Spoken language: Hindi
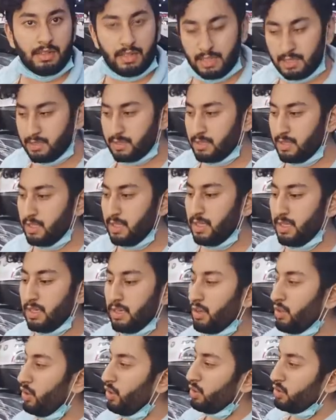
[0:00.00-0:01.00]
इसकी
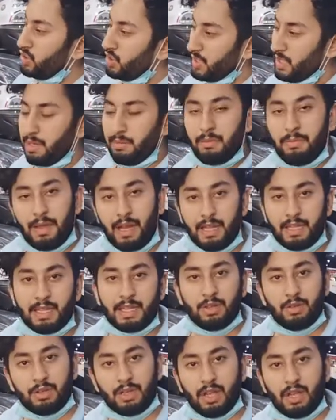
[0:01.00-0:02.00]
और जितने भी पहले
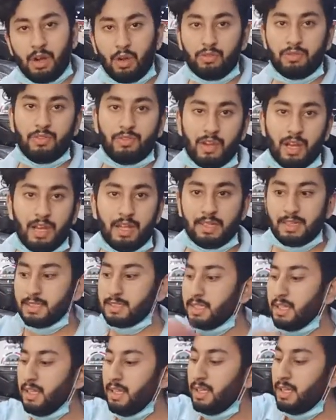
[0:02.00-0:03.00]
देखे उनके अराउंड फिफ्टी
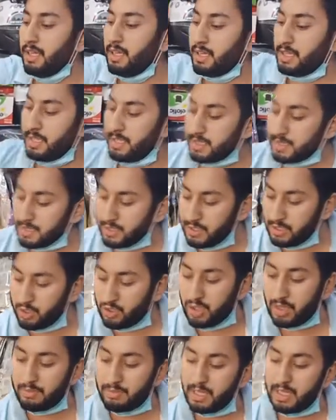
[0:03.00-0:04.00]
लीटर्स है इसकी
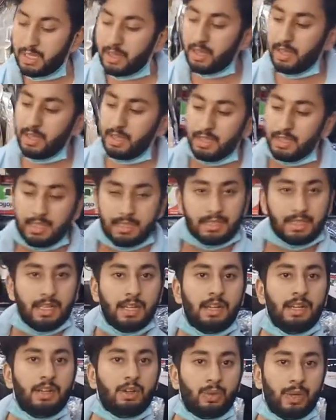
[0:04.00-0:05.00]
जो आप देख रहे हैं
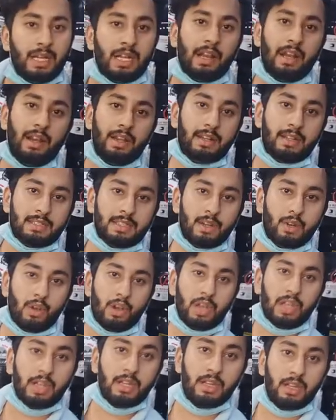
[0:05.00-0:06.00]
इसकी ट्वेंटी लीटर्स है
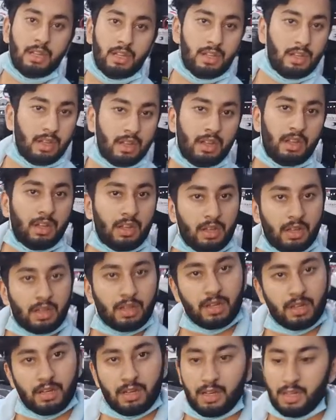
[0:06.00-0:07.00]
ओनली अच्छा, ये 140
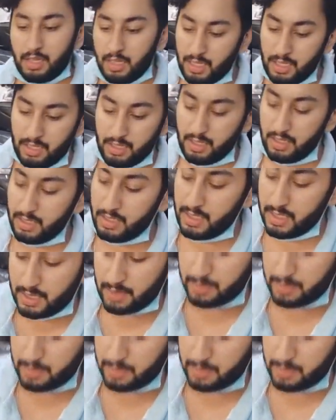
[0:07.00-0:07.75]
वाला जो हाँ हाँ हाँ ये